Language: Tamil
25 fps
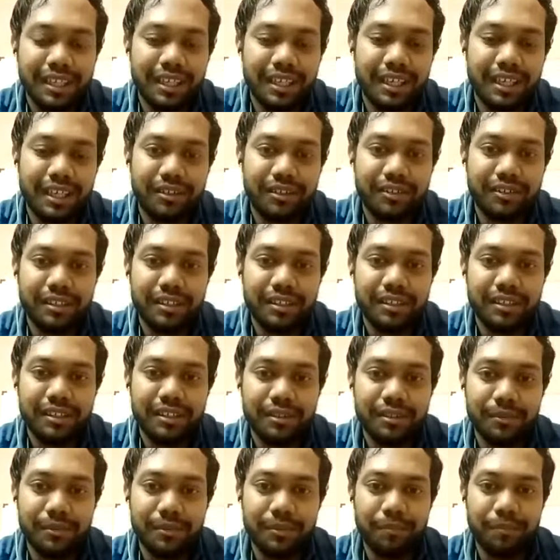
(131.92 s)
எனக்கு வந்து
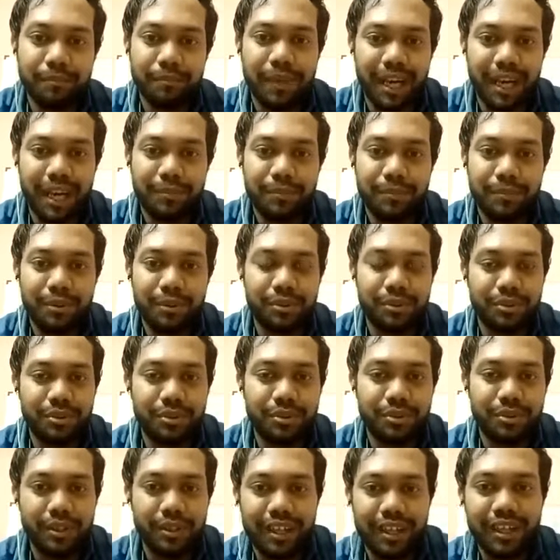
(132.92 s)
பேக் போன் ஸோ
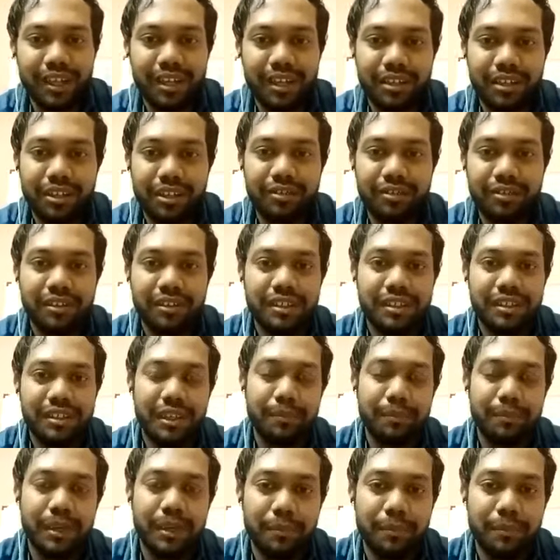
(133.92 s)
எல்லா இடத்துலையும் வந்து
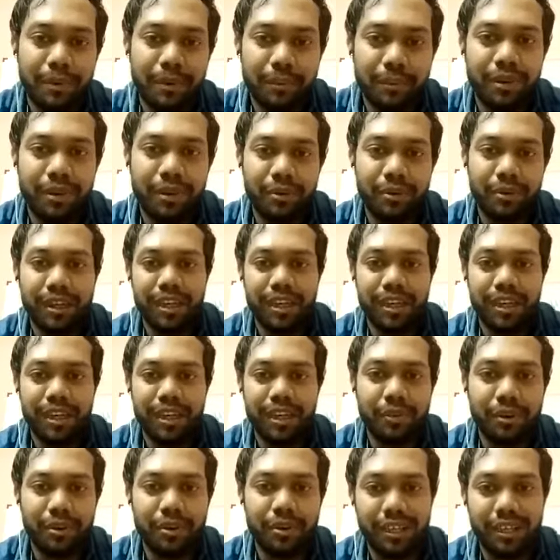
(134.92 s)
எப்படி எப்படி பண்ணணும் என்ன
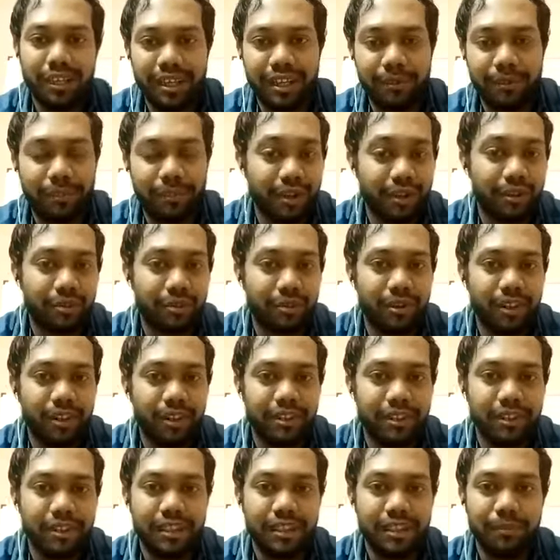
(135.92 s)
பண்ணணும் என்ன
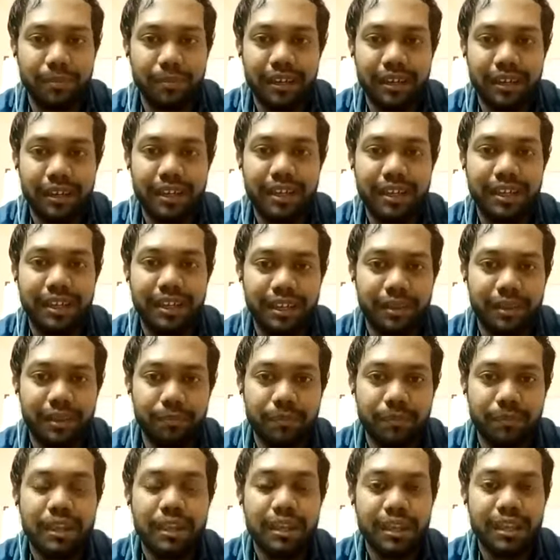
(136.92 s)
பண்ணக்கூடாது இதை பண்ணால் என்ன
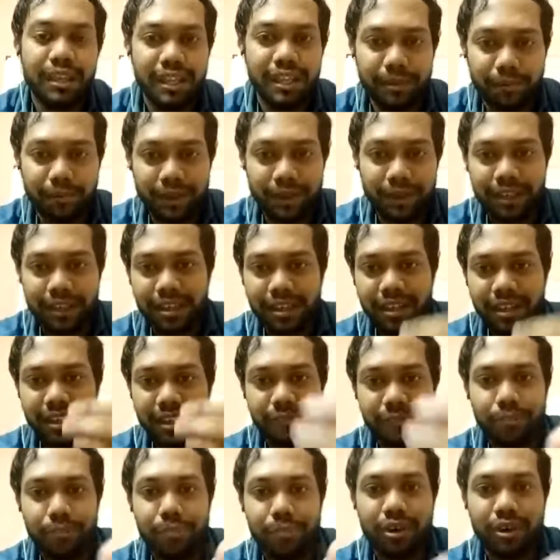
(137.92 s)
இதை பண்றதுனால
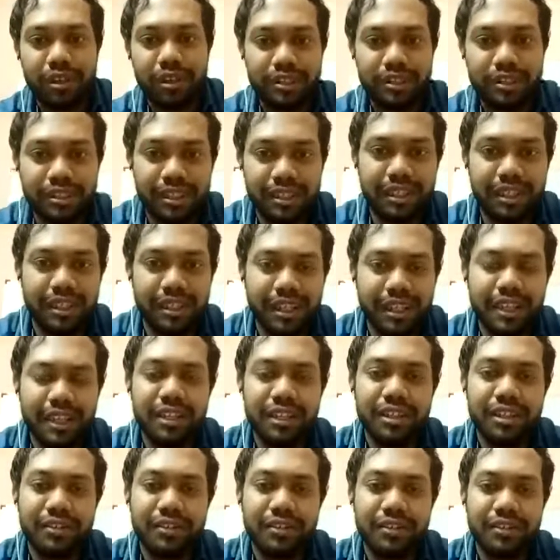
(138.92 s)
இம்பார்ட்டன்ஸ் என்ன
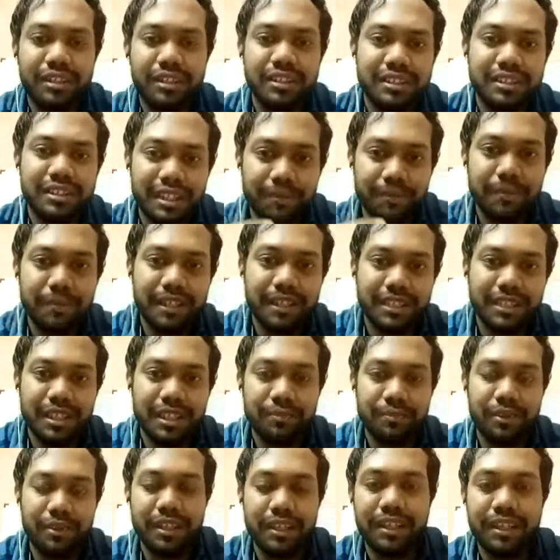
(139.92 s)
எல்லாத்தையும் வந்து ஸ்டெப் பை
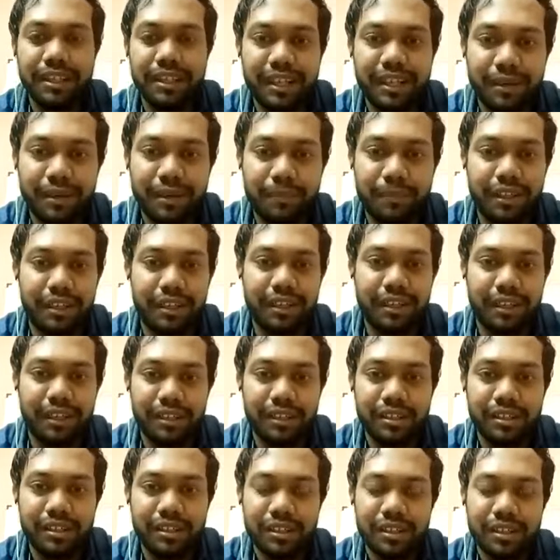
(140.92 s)
ஸ்டெப் வந்து எனக்கு கைட் பண்ணியிருக்காரு
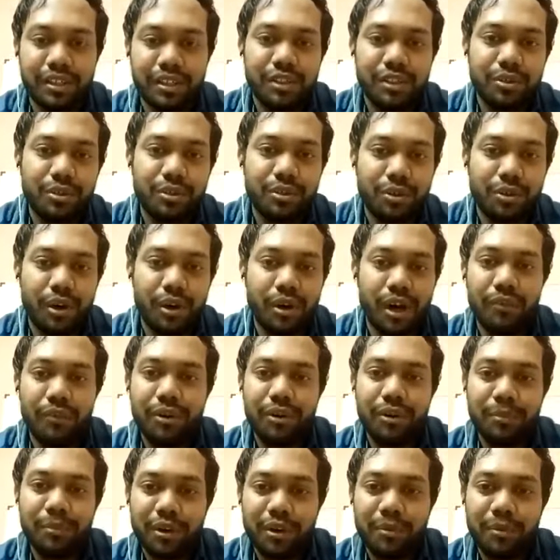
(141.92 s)
ஸோ
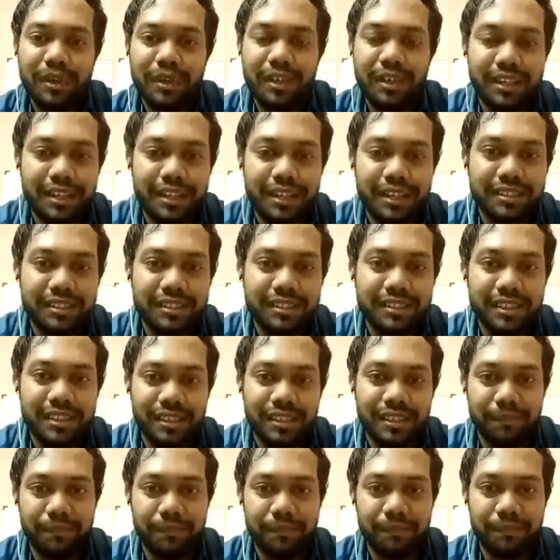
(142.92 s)
அவர் மூலமா எனக்கு கிடைச்ச
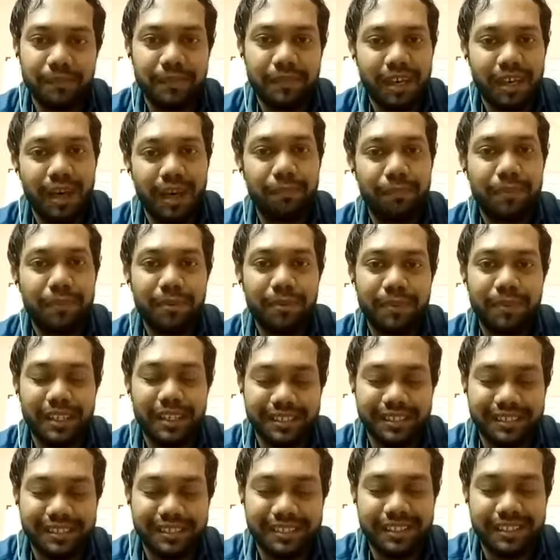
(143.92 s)
அப்பா
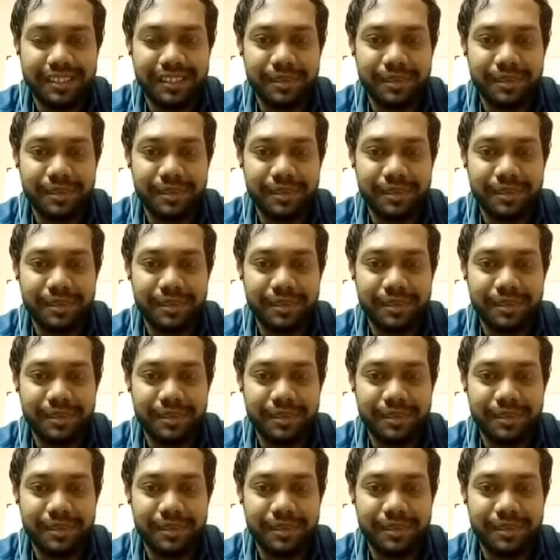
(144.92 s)
பிளைன்ஸ்